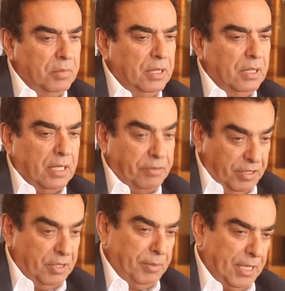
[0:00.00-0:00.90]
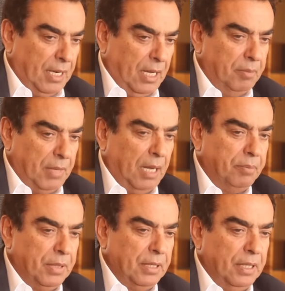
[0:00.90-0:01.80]
بكثير من
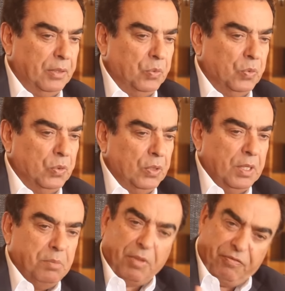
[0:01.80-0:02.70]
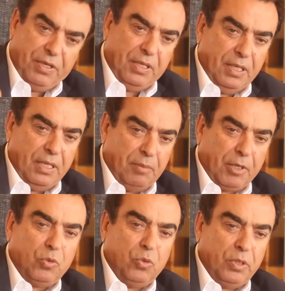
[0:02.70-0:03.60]
المحبة لأنه ما فيني إلا
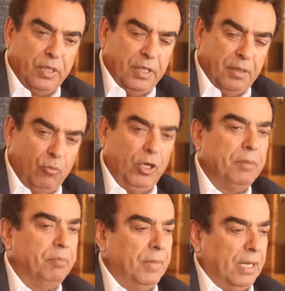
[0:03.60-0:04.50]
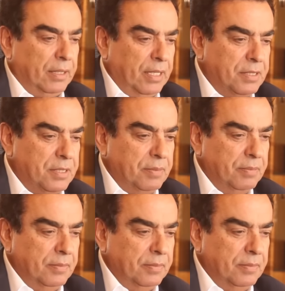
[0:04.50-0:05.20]
ما أكون محب مع الناس